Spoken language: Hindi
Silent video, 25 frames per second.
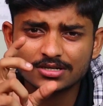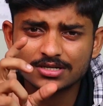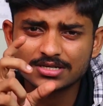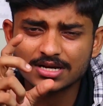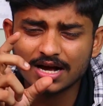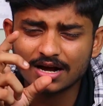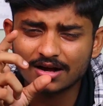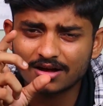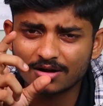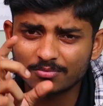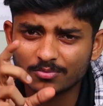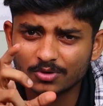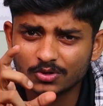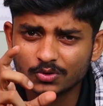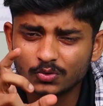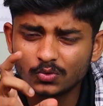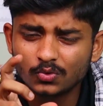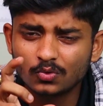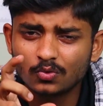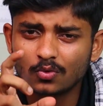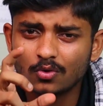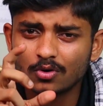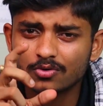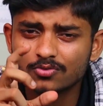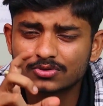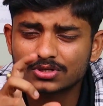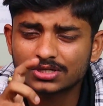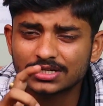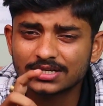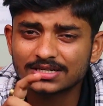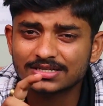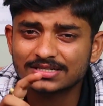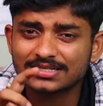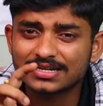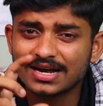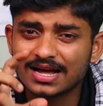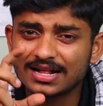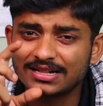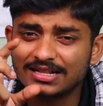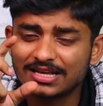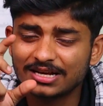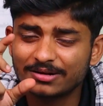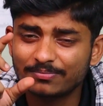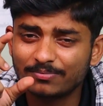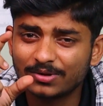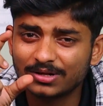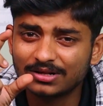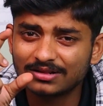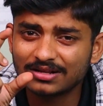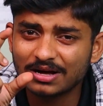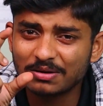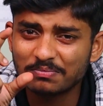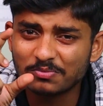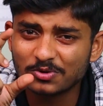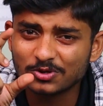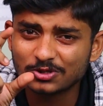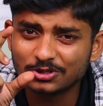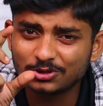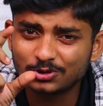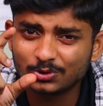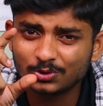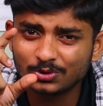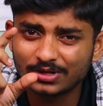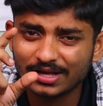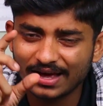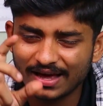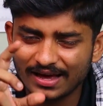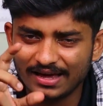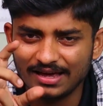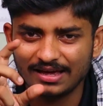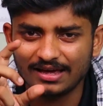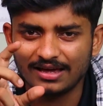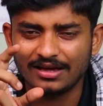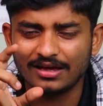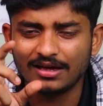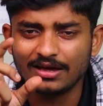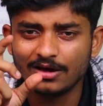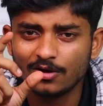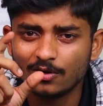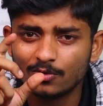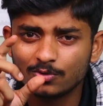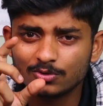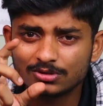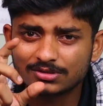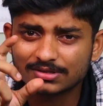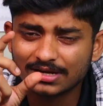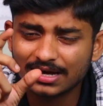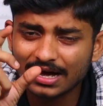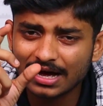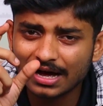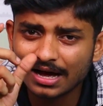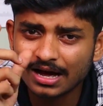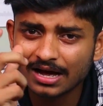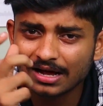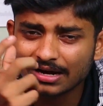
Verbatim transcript: त्रिशाकर मधु को और उसके साथ एक बंदा मौजूद है उसका